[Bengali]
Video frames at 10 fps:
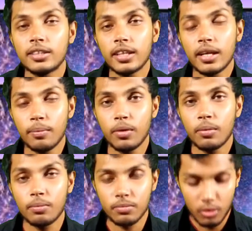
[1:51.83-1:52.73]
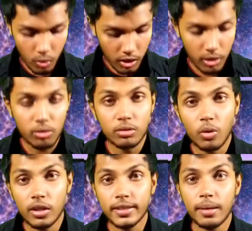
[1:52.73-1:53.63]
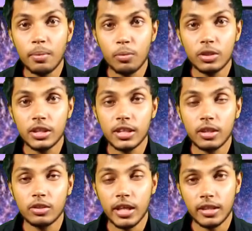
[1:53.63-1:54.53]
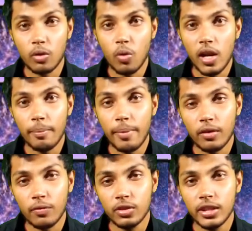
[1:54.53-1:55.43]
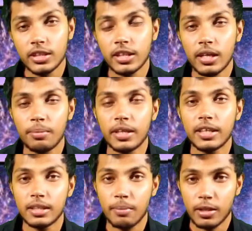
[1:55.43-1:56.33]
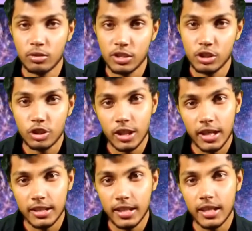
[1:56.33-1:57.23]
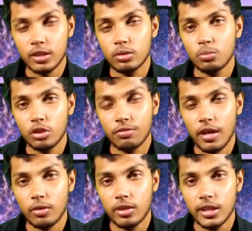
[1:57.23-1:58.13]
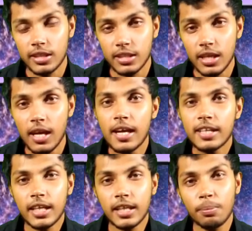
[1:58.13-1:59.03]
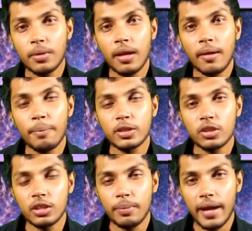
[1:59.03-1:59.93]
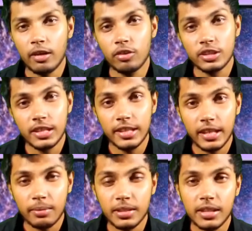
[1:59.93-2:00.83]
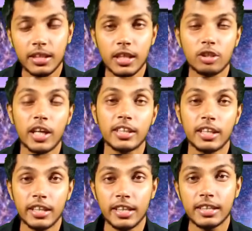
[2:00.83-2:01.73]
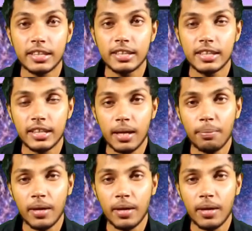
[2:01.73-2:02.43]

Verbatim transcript: যে কথাগুলো কথাটা আমি বলছি সেটা হচ্ছে একটা কলার মাইক্রোফোন দিয়ে সেটা আমি কিনেছি মাত্র তিনশো টাকা দিয়ে একটু মডিফাই করে নিয়েছি সাথে পেছনে যে ব্যাকগ্রাউন্ড স্ক্রিন দেখতে পাচ্ছেন এটা আসলে একটা গ্রিন স্ক্রিন সেট